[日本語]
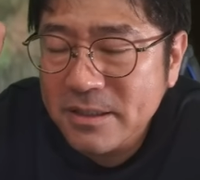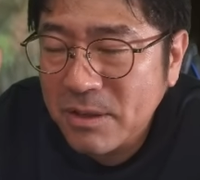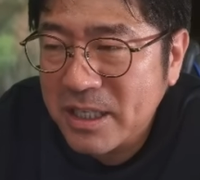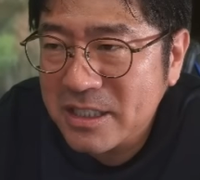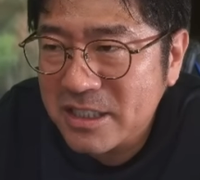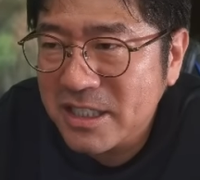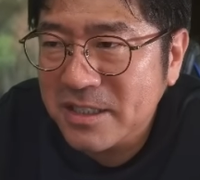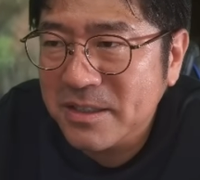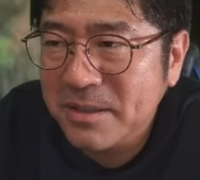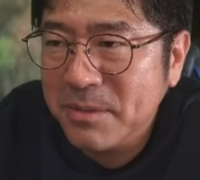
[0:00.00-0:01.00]
私自
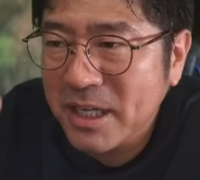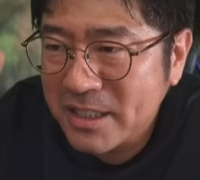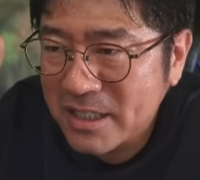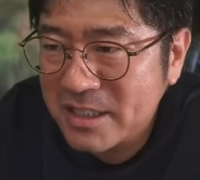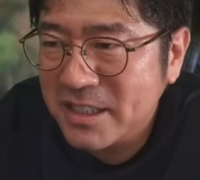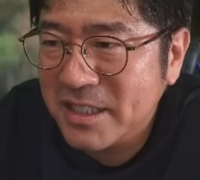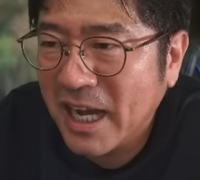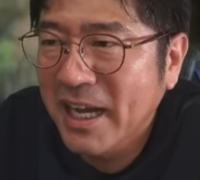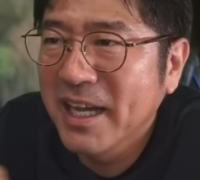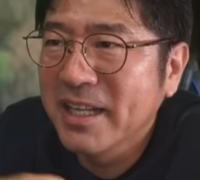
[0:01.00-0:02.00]
身、皆さん自身
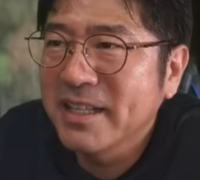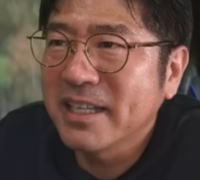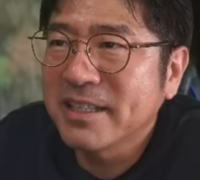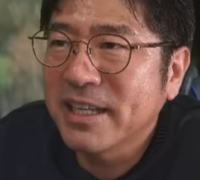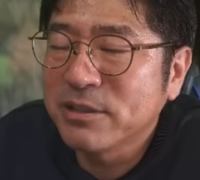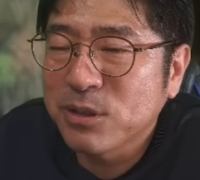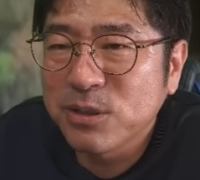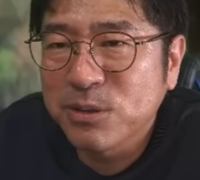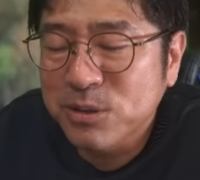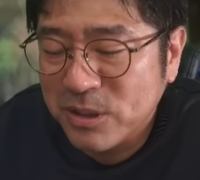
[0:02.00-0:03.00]
がなっていくと
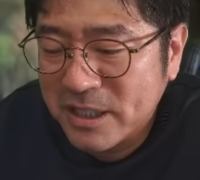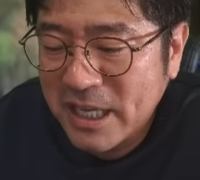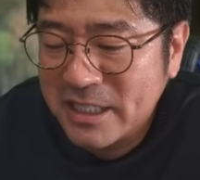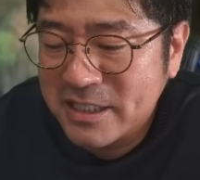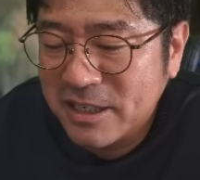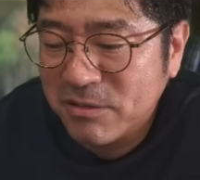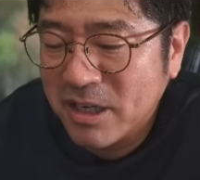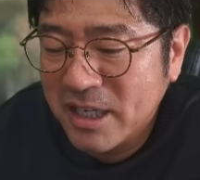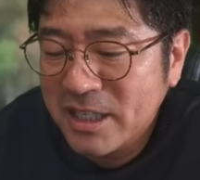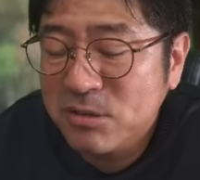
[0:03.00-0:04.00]
いうことが大事なの
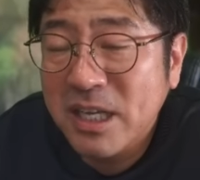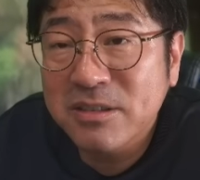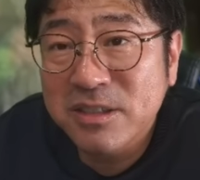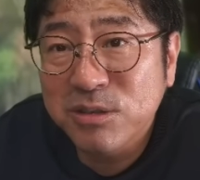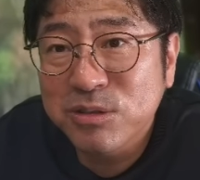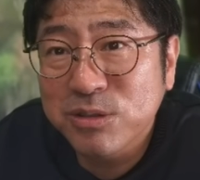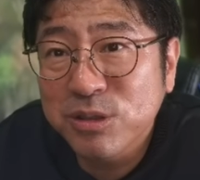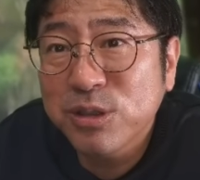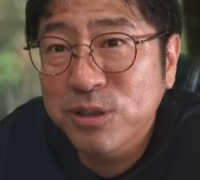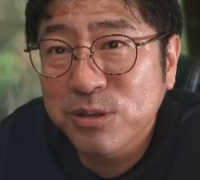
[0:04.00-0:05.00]
かなと、作品を
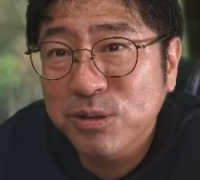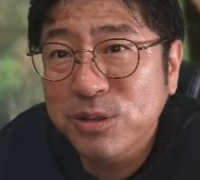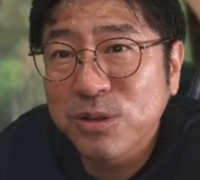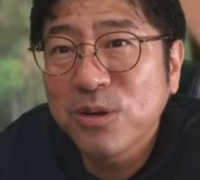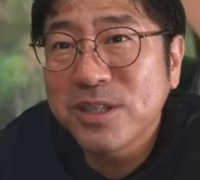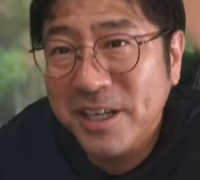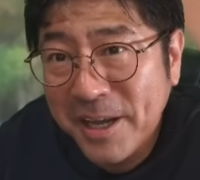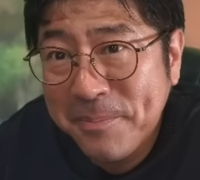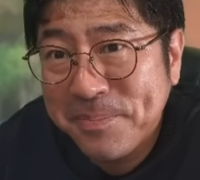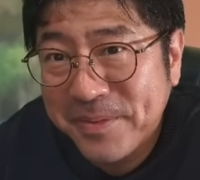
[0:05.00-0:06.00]
作るということにおいて
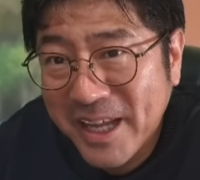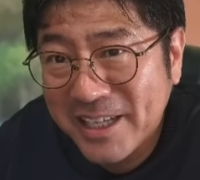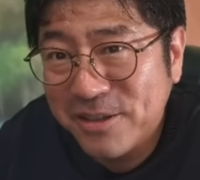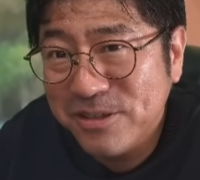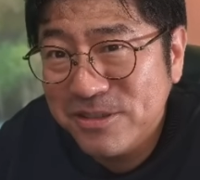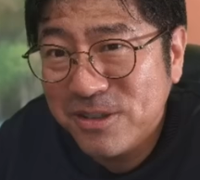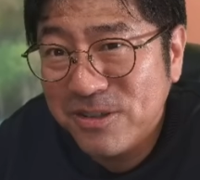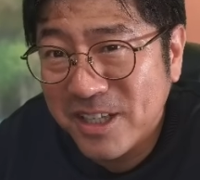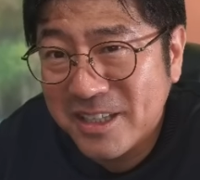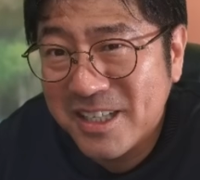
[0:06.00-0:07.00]
ね。何を言う
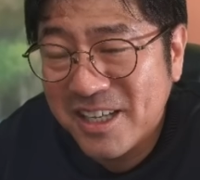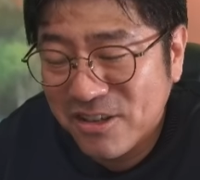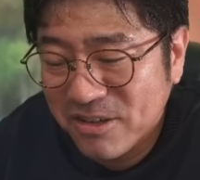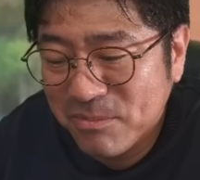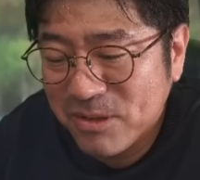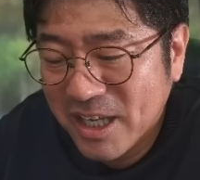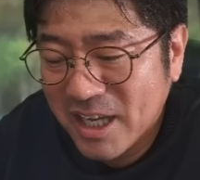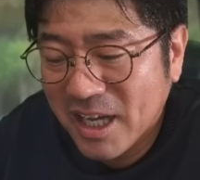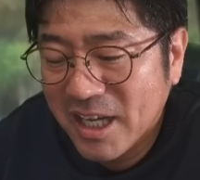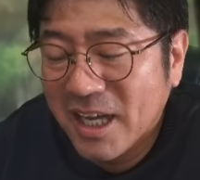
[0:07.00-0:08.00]
とんねんって説教。もうなん
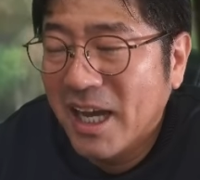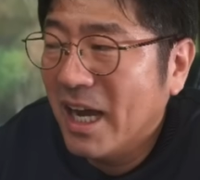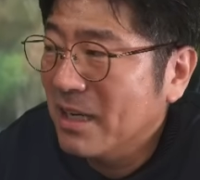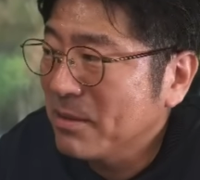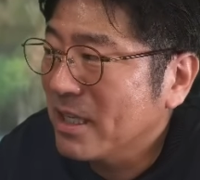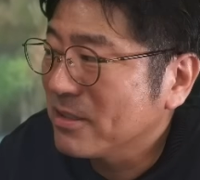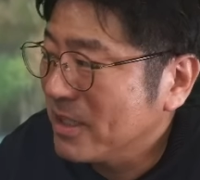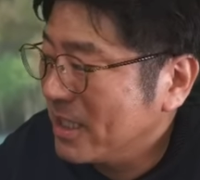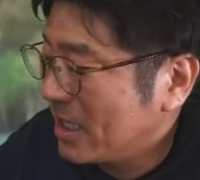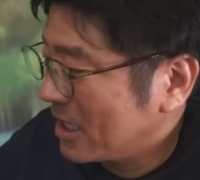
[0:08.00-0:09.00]
かあれみたいです
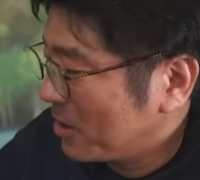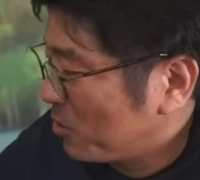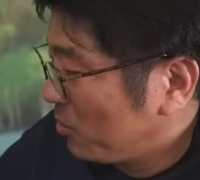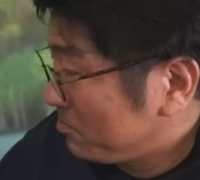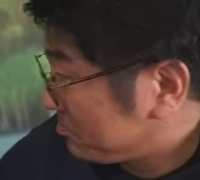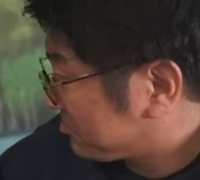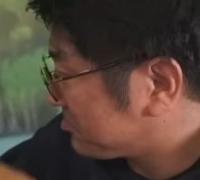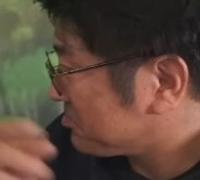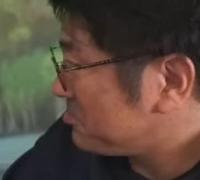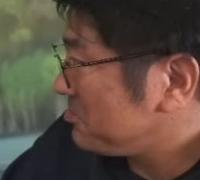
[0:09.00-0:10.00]
ね。なんかこう。
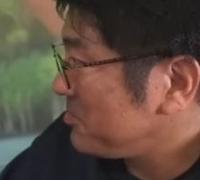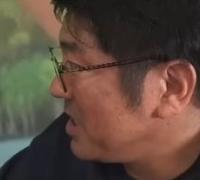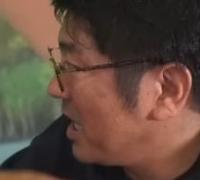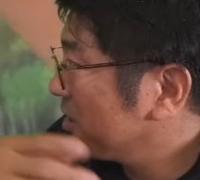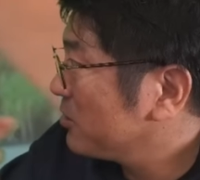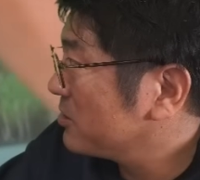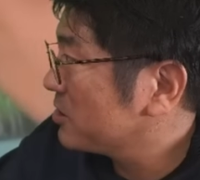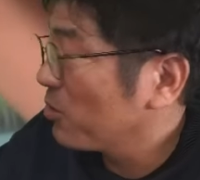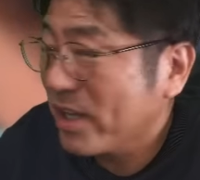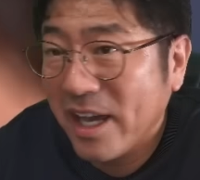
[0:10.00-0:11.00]

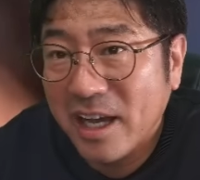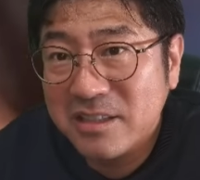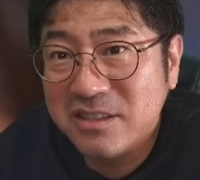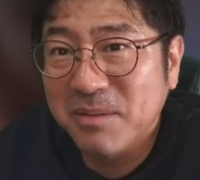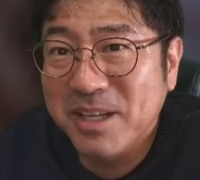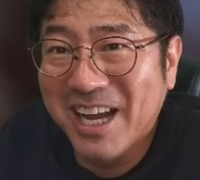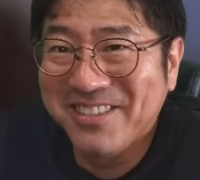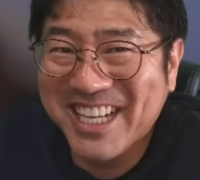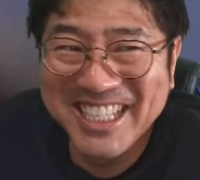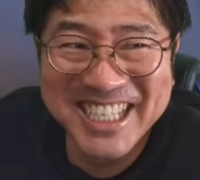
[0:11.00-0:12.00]
自己啓発
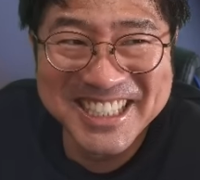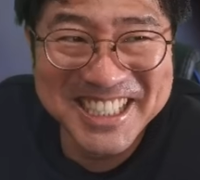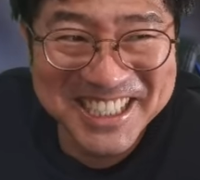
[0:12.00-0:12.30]
セミナーみたいになって